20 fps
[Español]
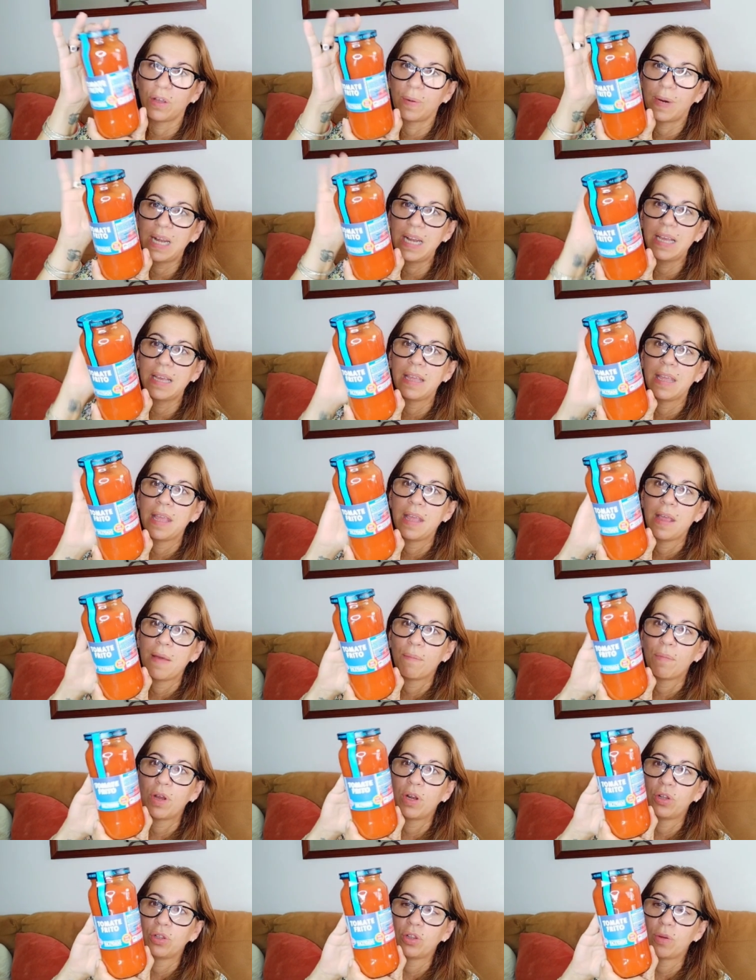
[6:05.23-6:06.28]
¿vale?
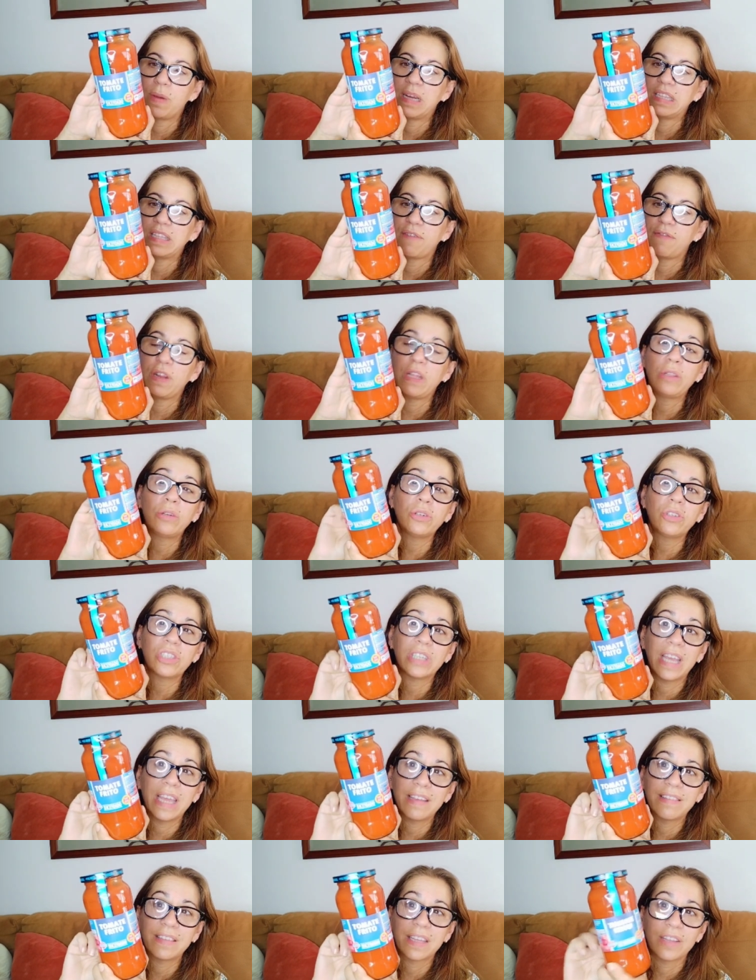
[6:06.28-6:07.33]
Bueno, tomate frito,
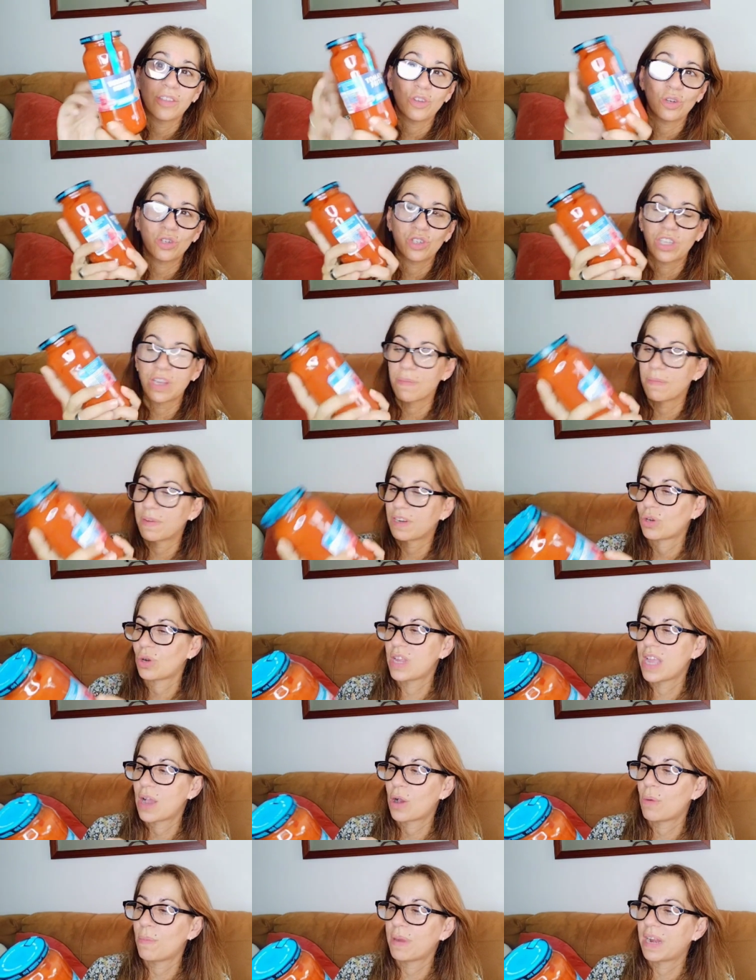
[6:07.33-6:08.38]
este yo siempre
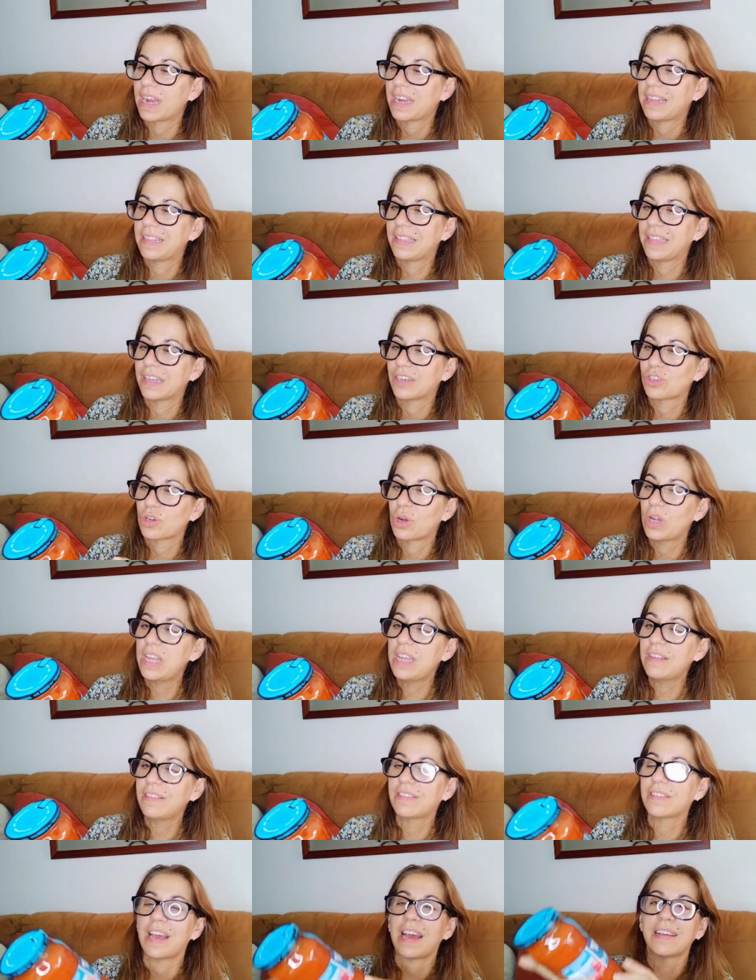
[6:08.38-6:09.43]
solía comprar el de
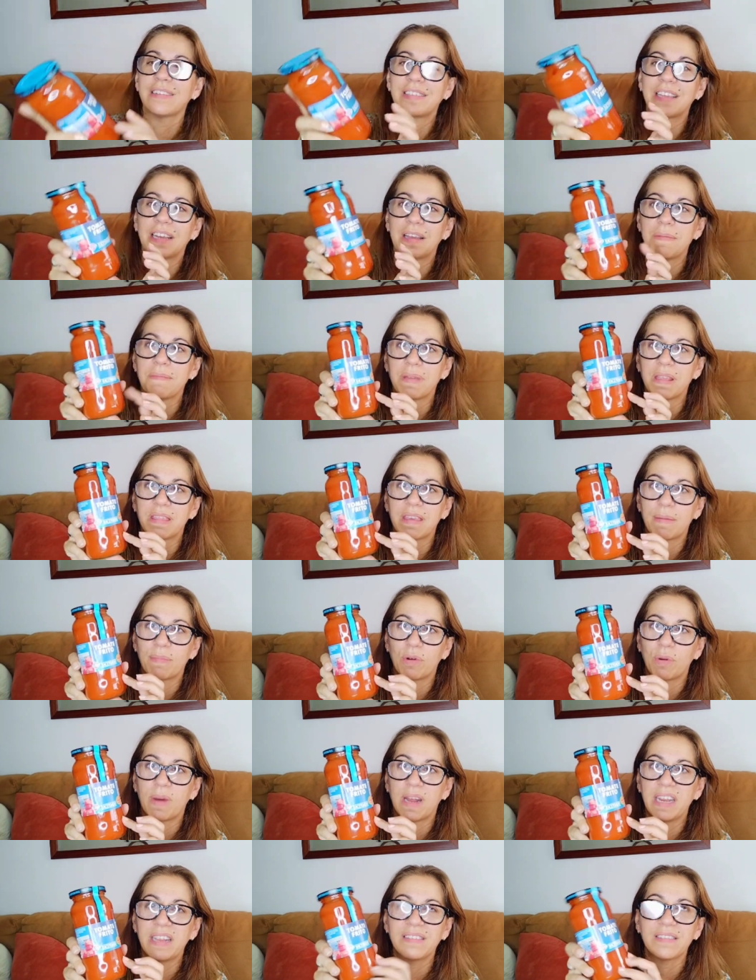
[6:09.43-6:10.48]
Solís hasta que empecé a
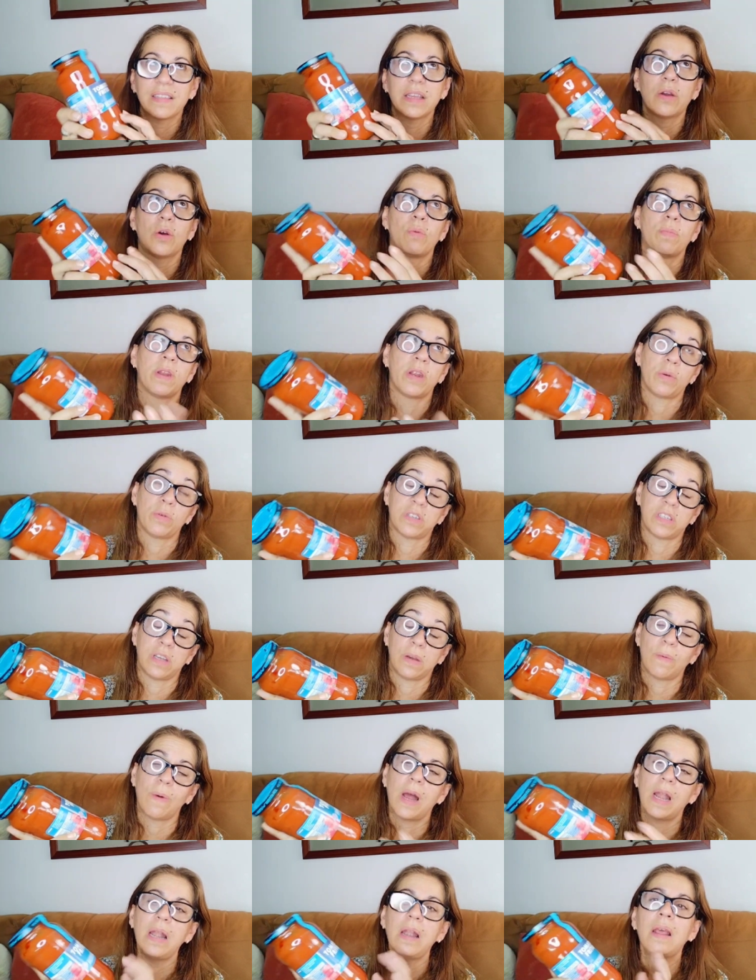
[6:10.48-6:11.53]
probar este. Hombre, no es
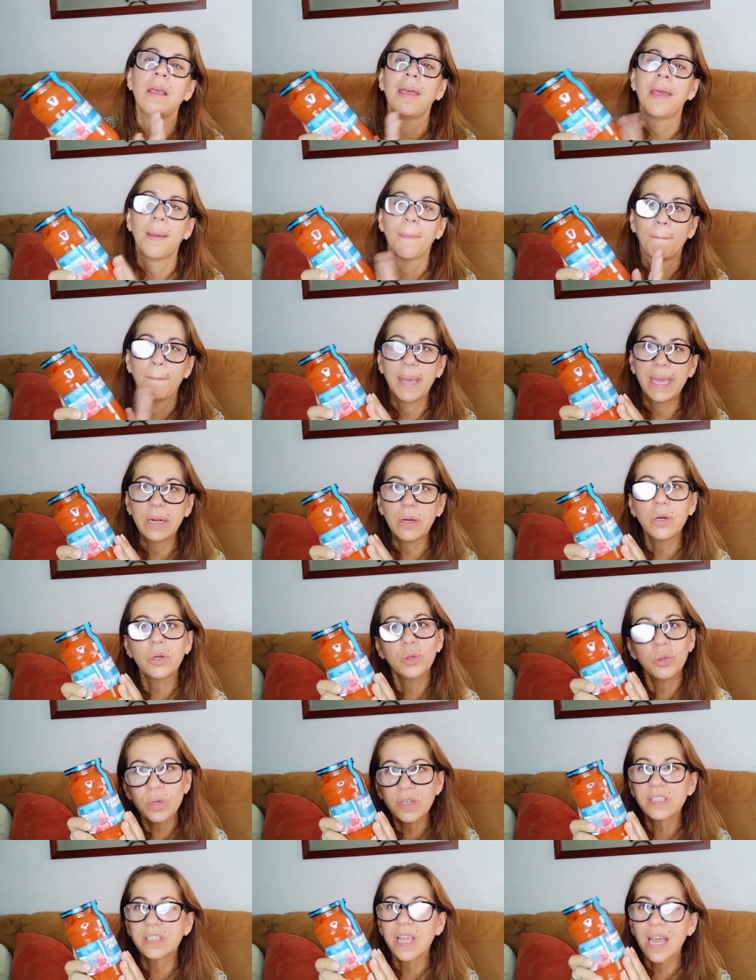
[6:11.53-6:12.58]
igual, pero
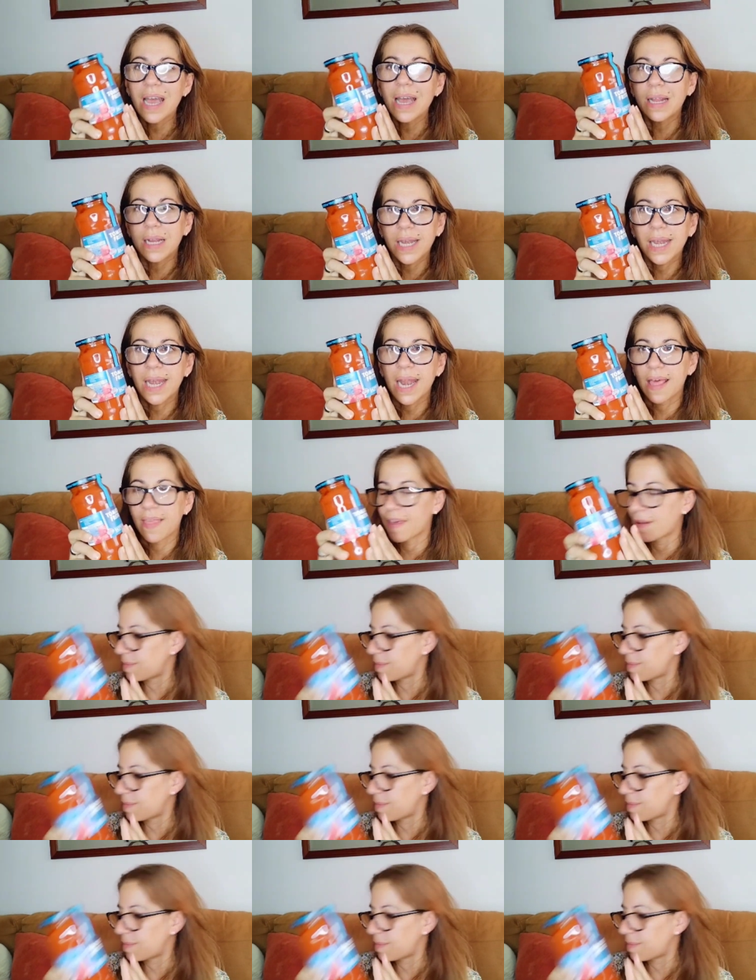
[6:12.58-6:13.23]
no está nada